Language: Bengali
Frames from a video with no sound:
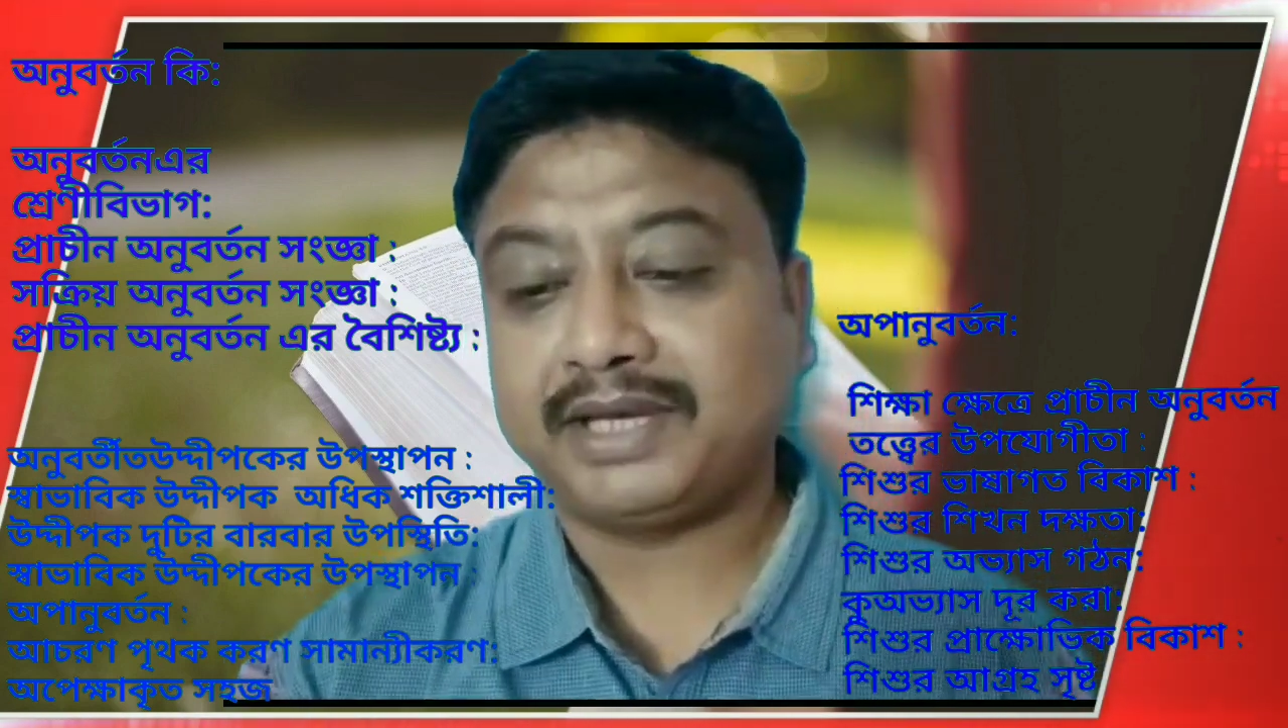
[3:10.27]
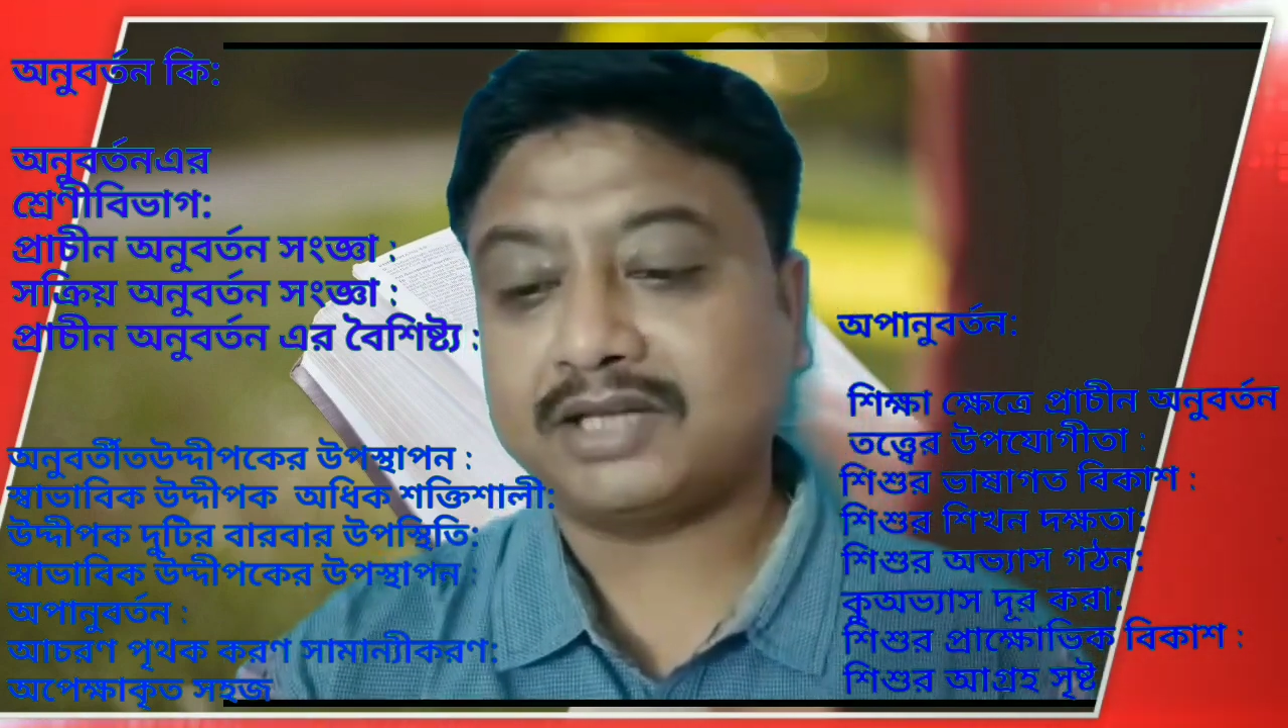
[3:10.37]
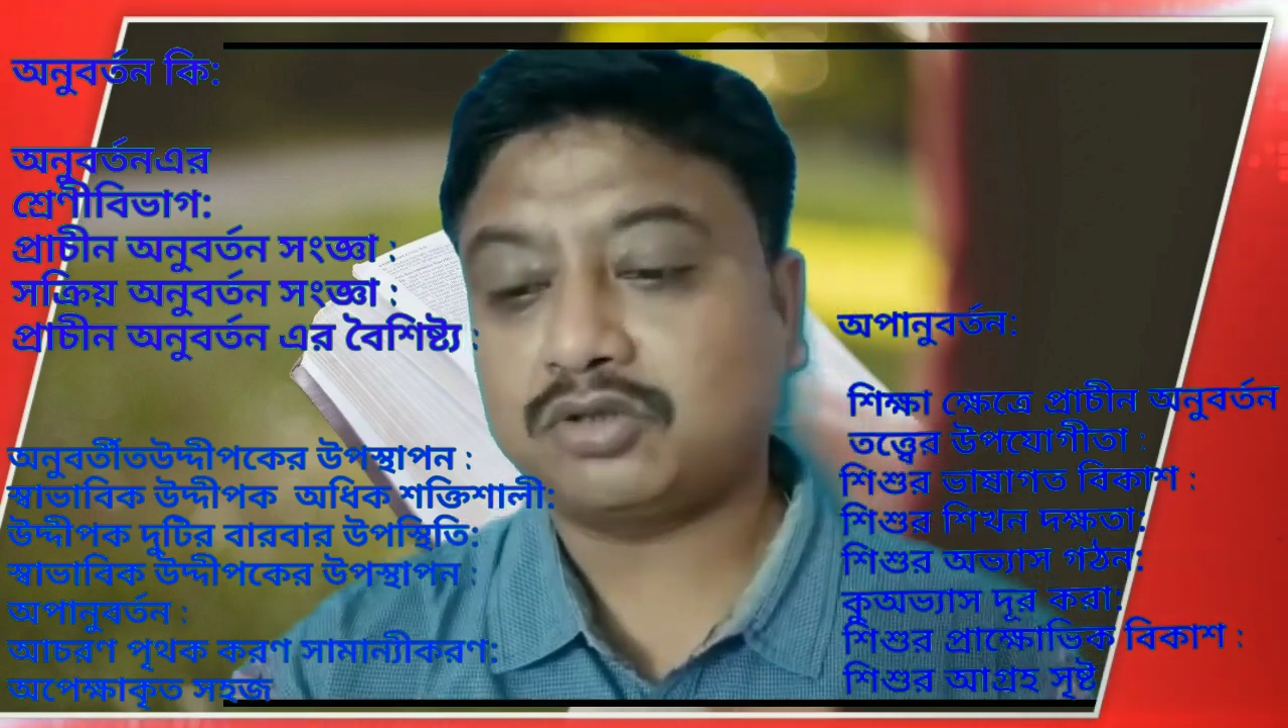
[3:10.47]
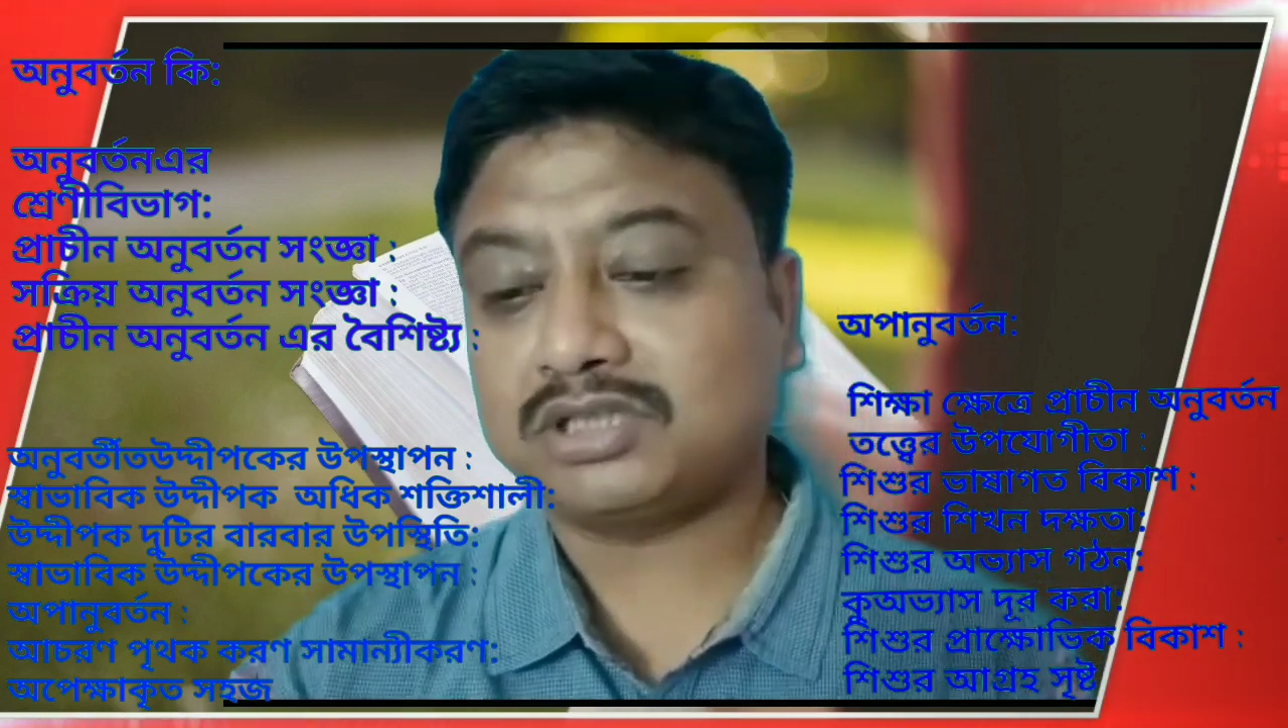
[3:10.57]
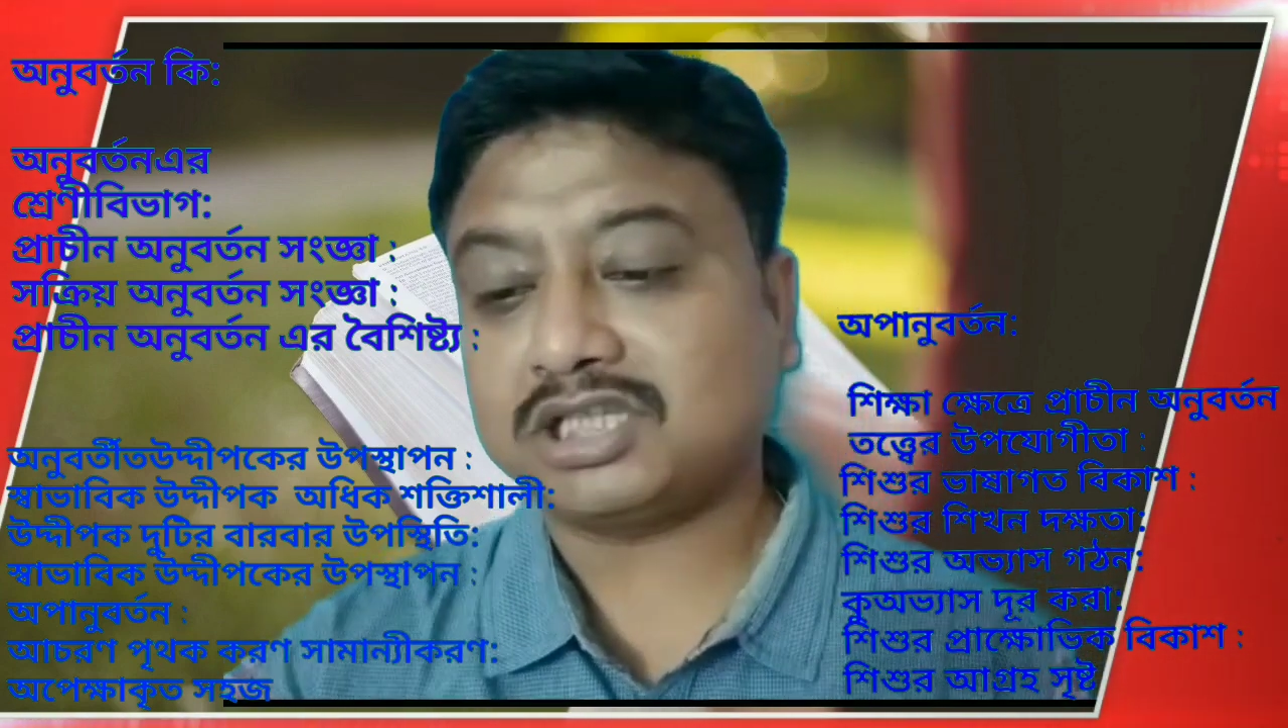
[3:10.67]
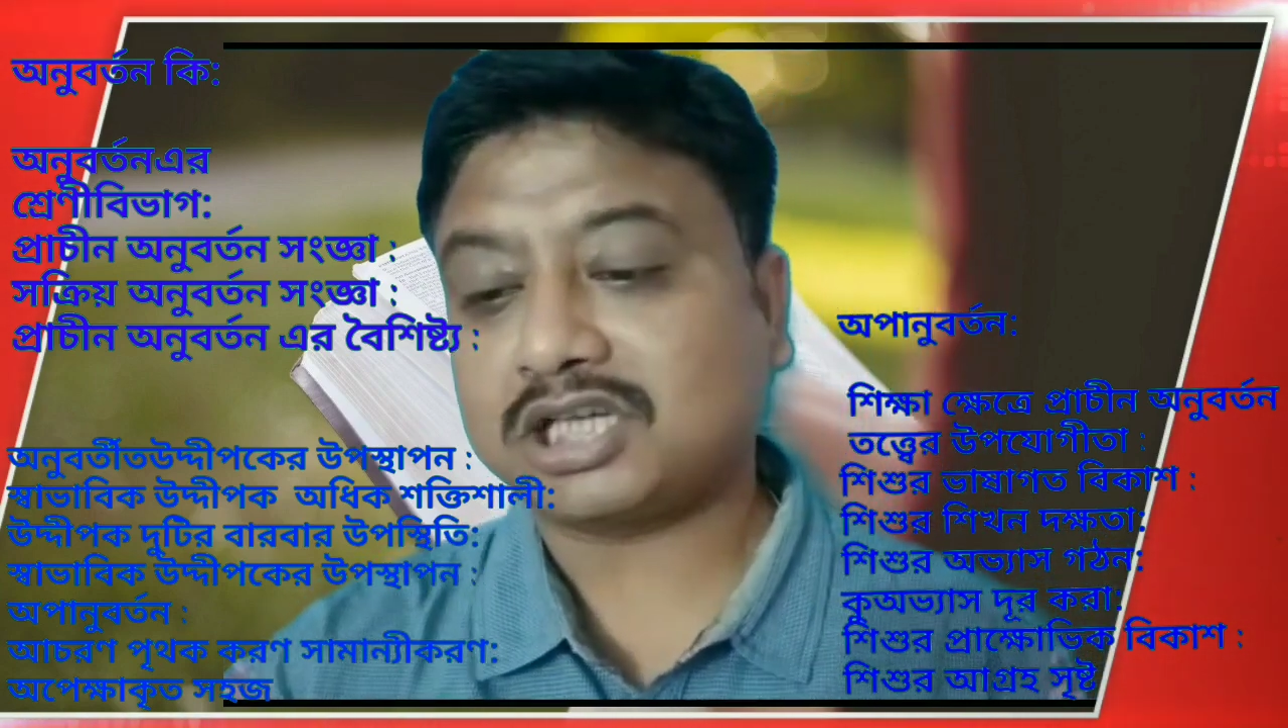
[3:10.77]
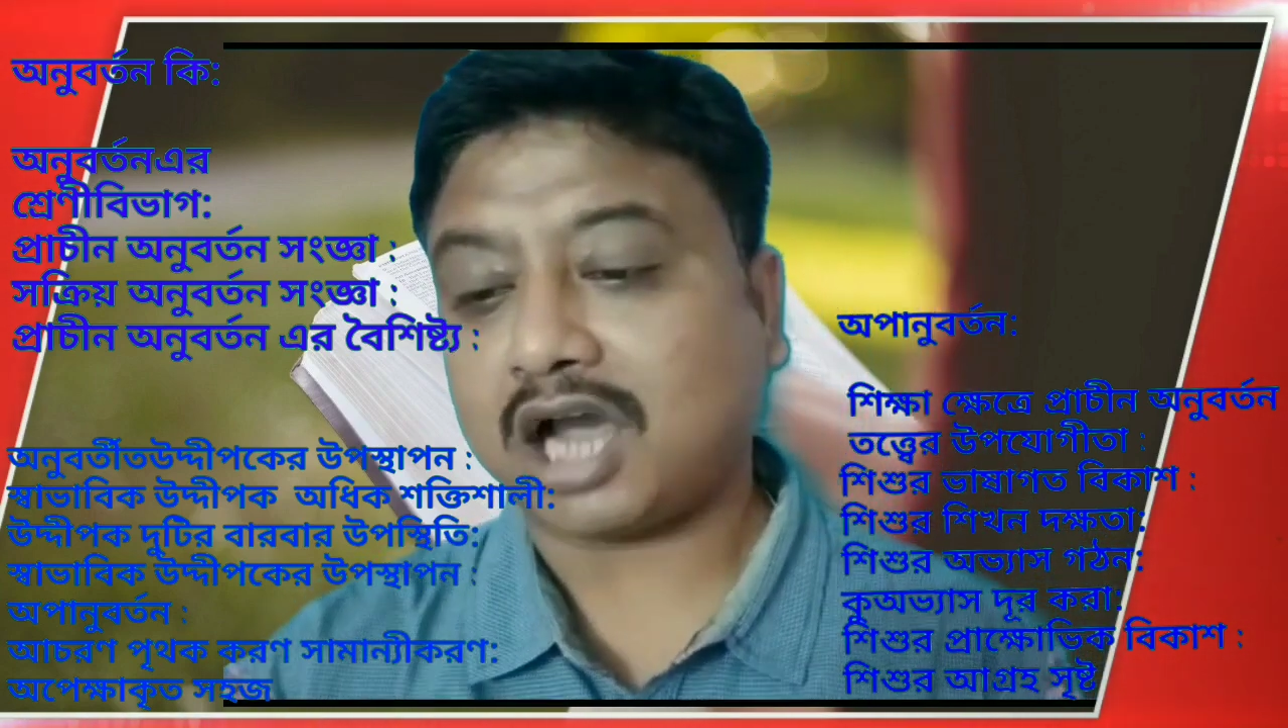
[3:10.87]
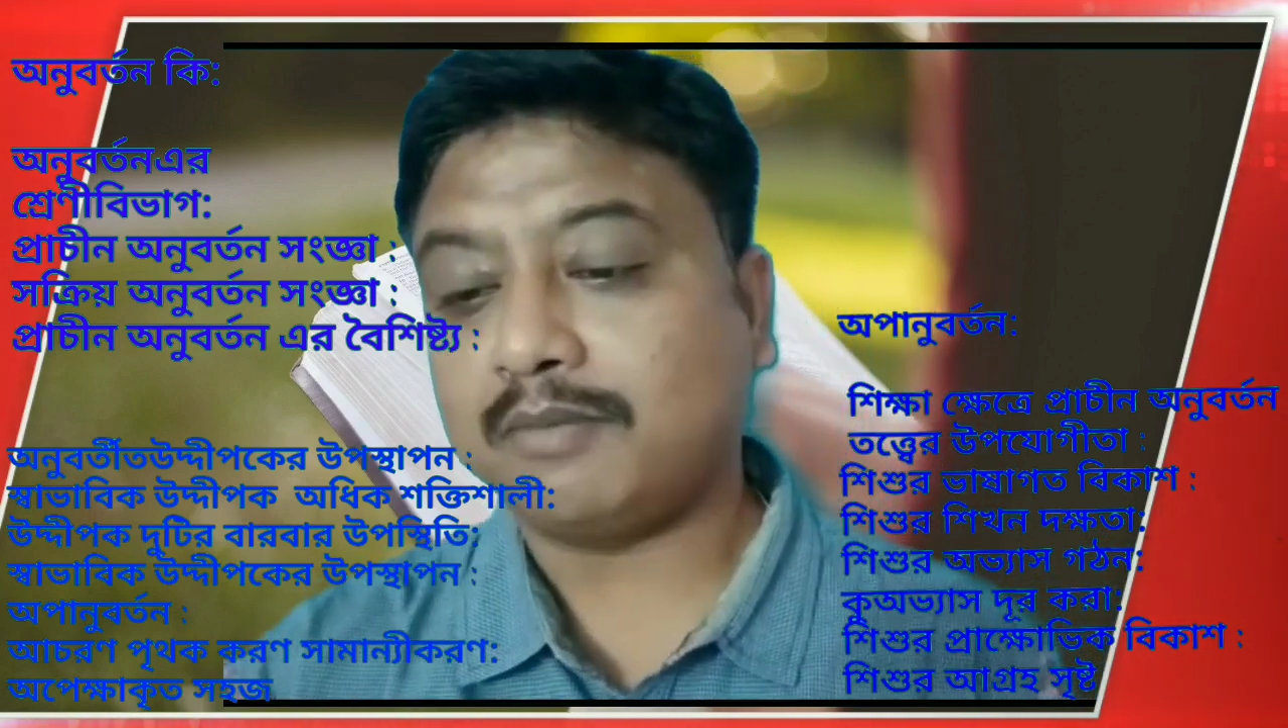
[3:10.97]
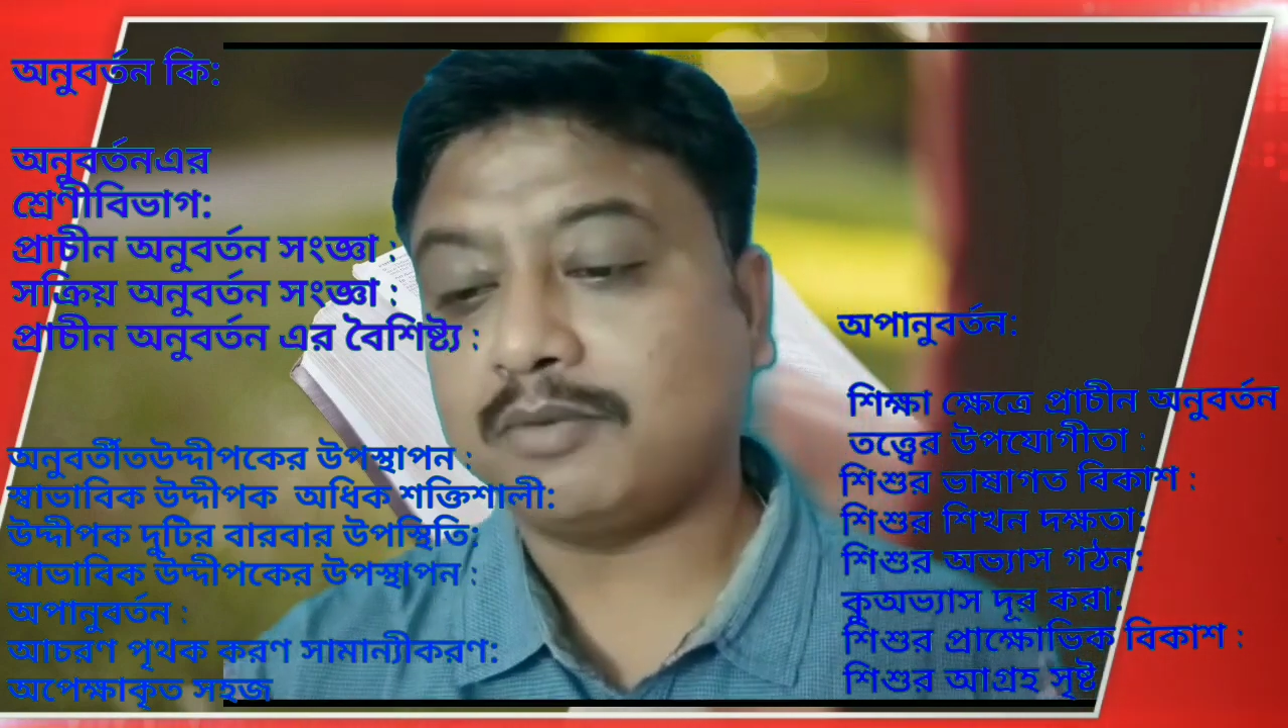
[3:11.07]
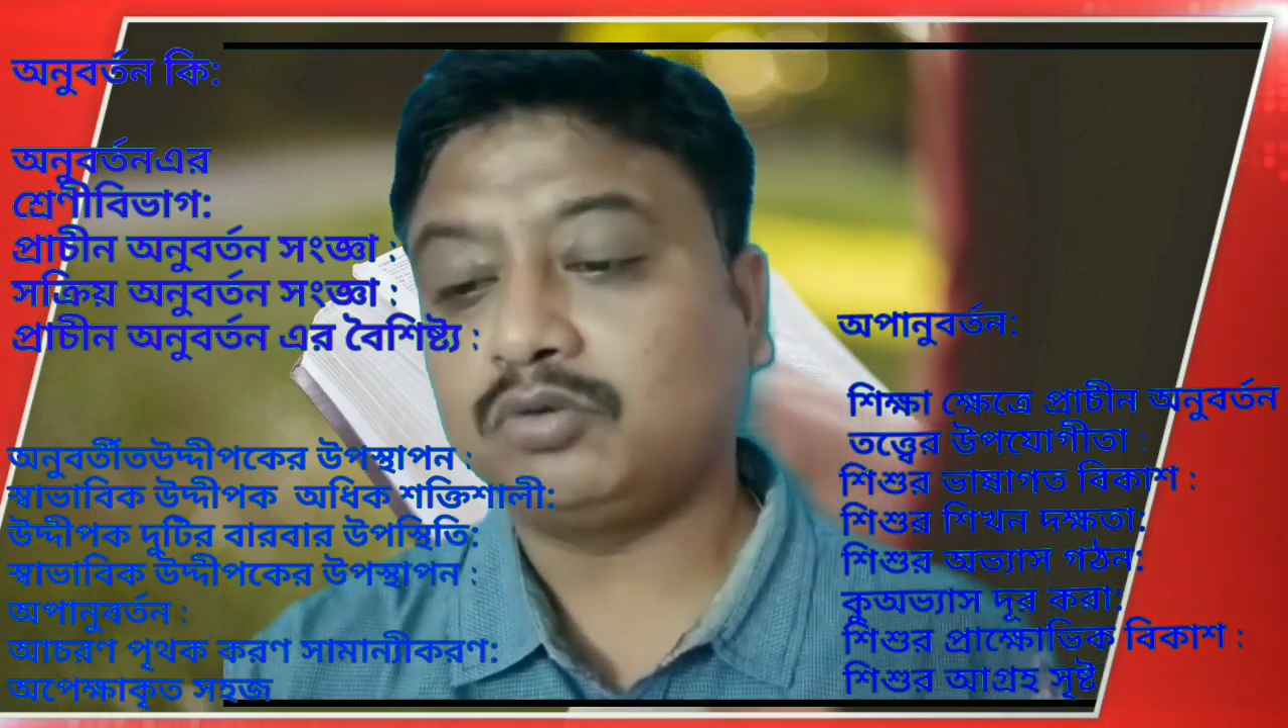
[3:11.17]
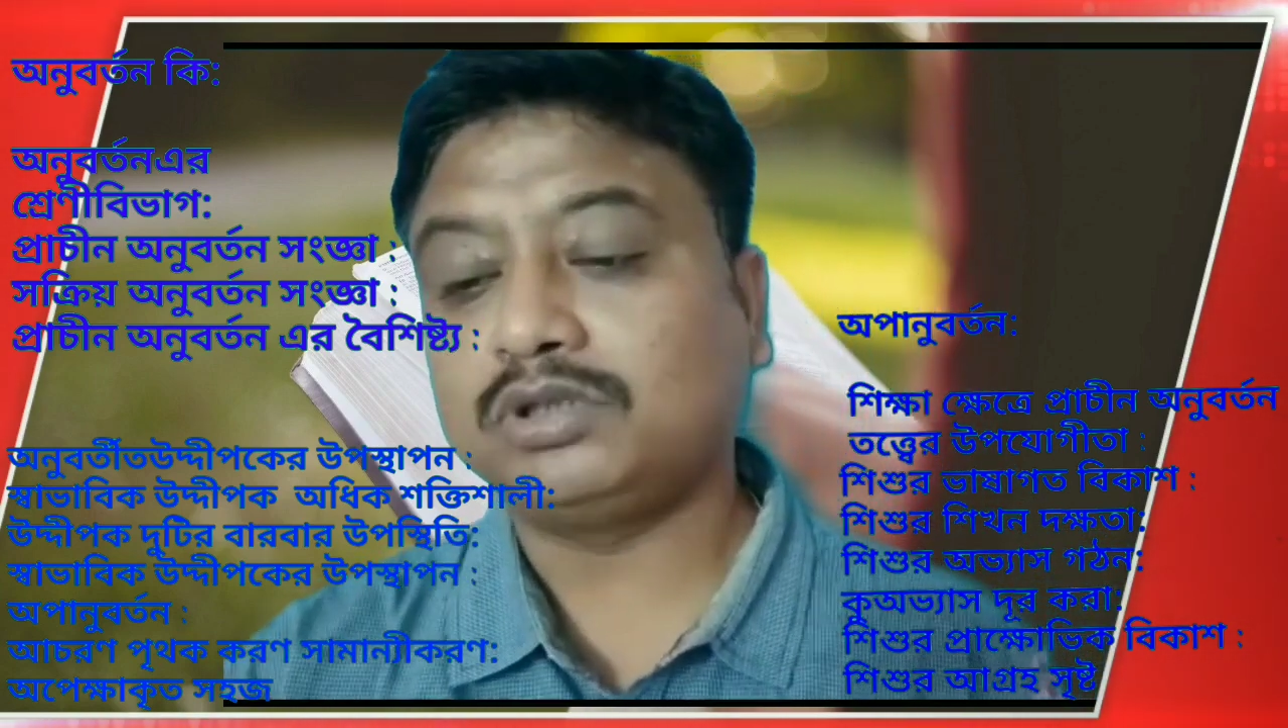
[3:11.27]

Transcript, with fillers: নেক্সট হচ্ছে স্বাভাবিক